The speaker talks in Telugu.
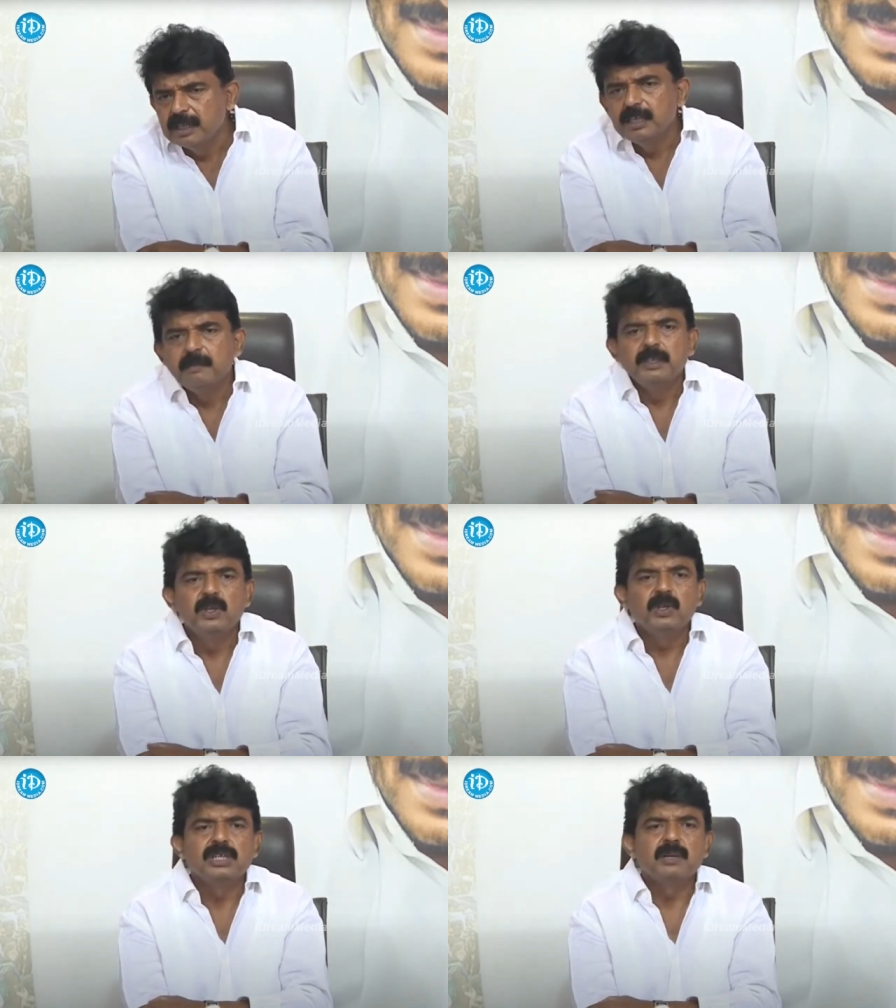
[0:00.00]
దాన్ని
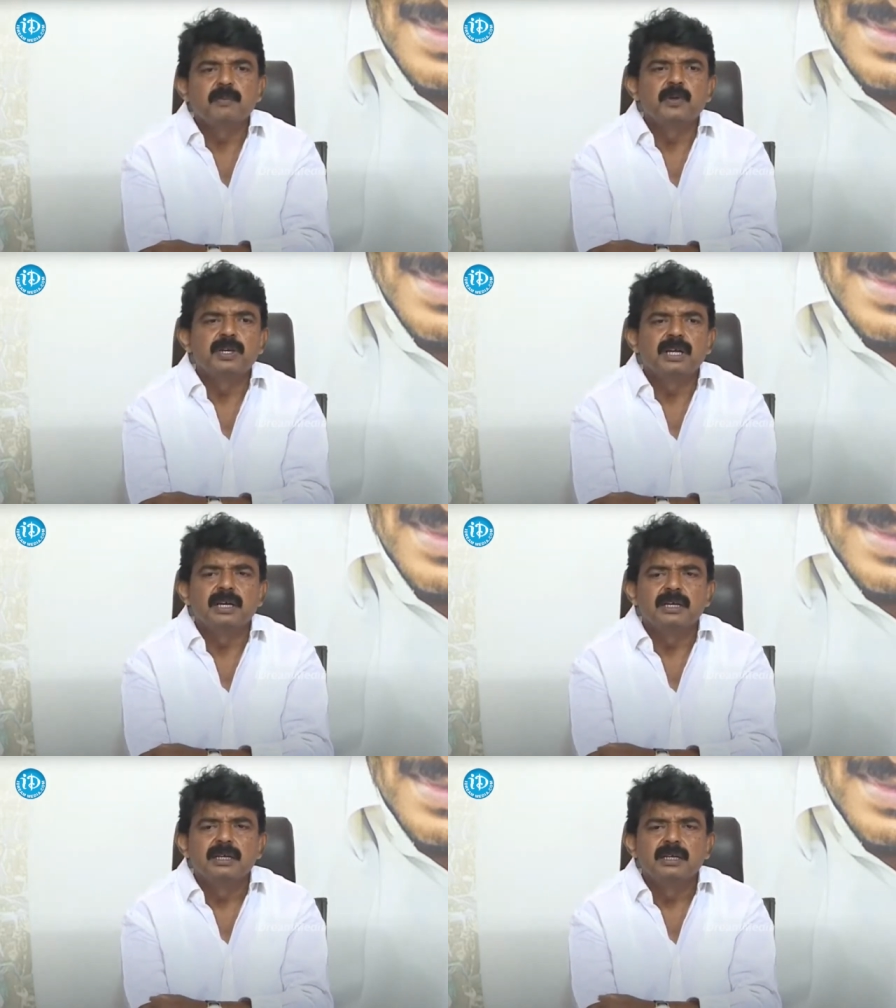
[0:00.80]
పది లక్షల కోట్లుగా
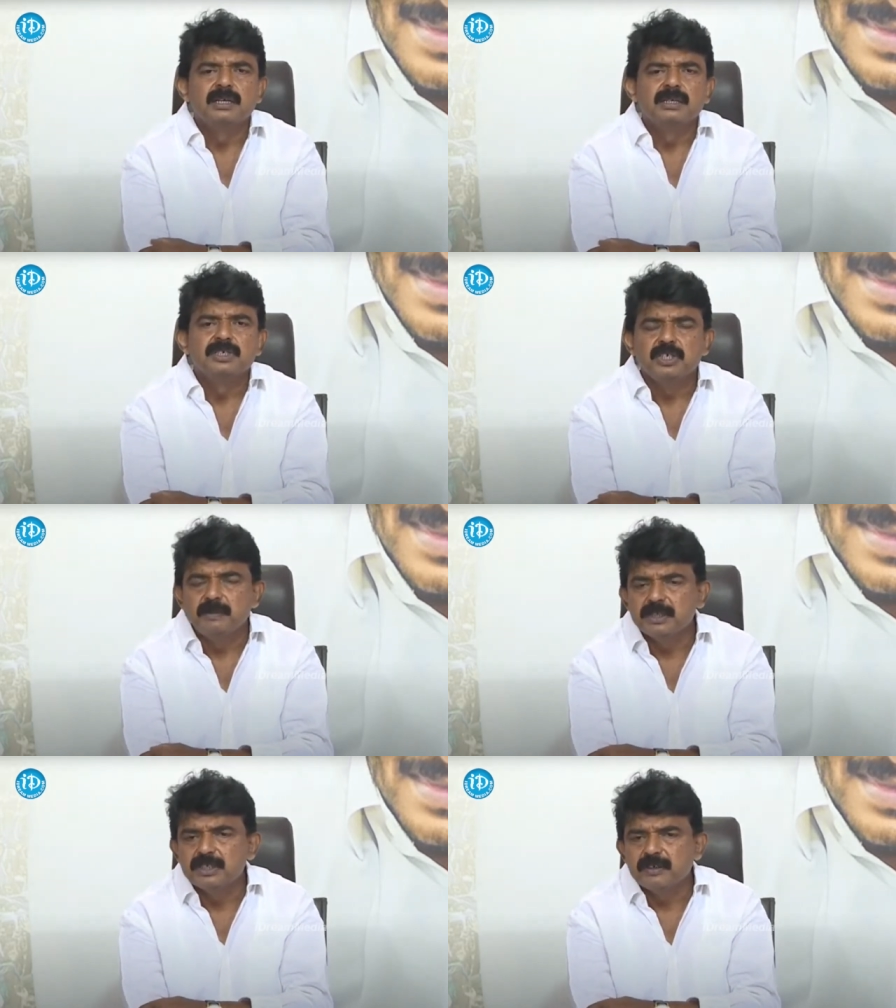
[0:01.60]

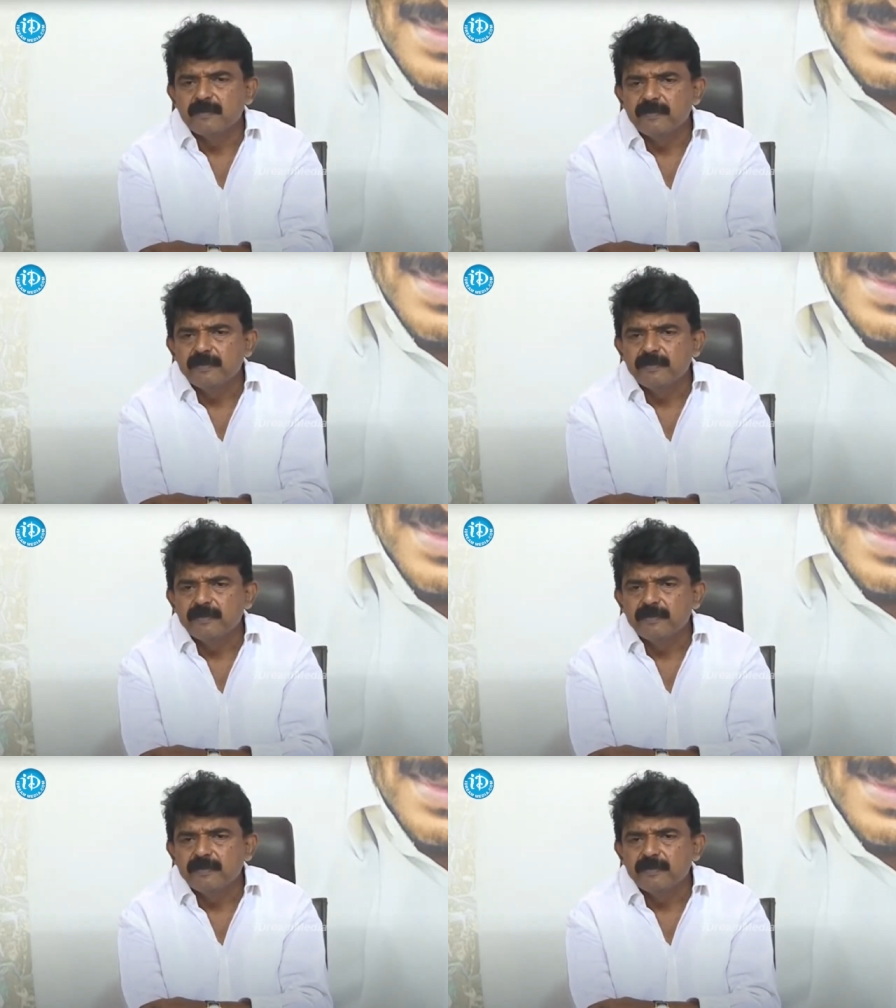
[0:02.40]
చూపిస్తాం